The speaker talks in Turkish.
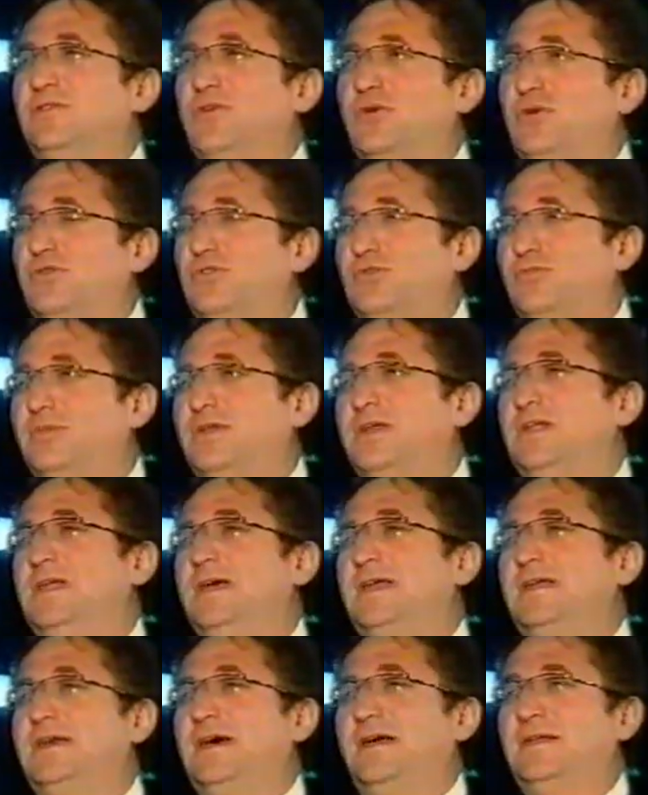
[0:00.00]
ne olur
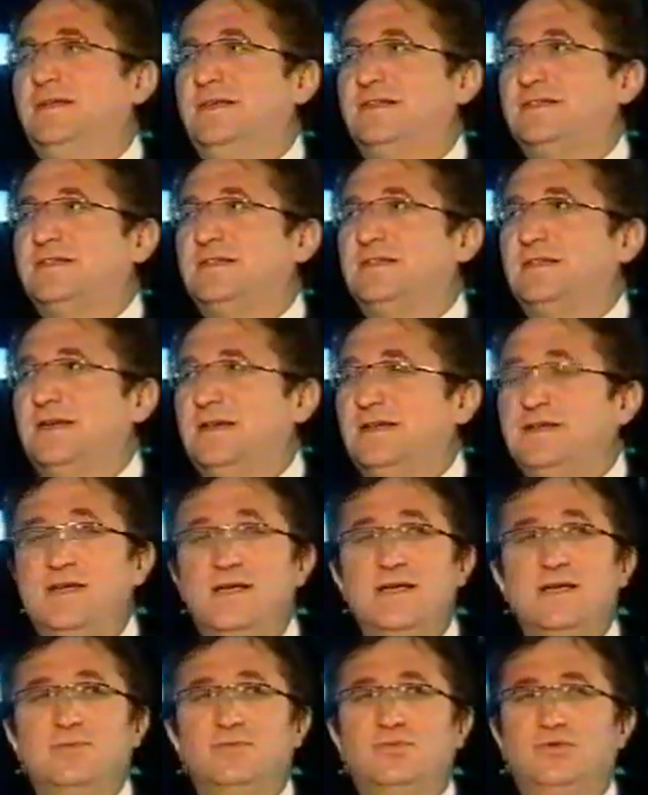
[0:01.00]
birilerine anlatsınlar.
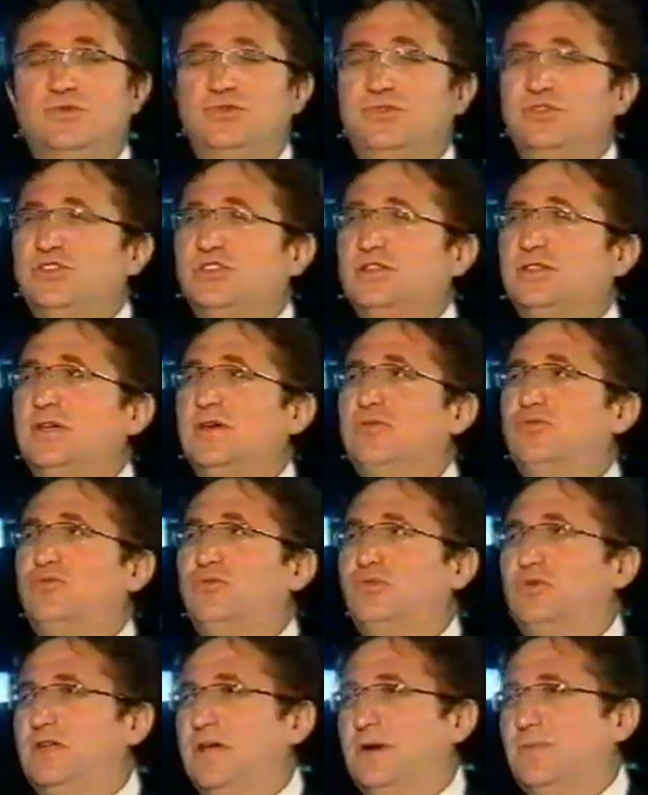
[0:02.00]
Bunun dışında
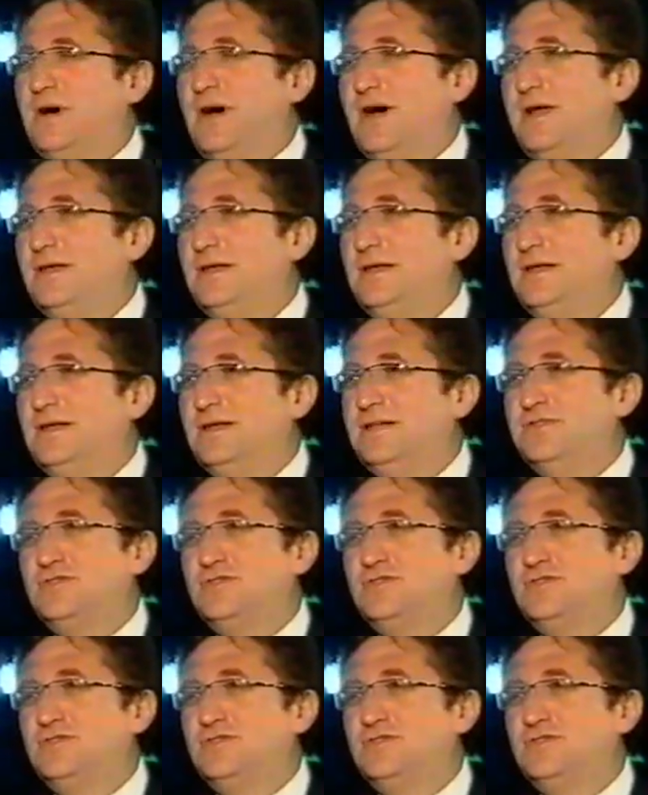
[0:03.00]
gul yabanilerin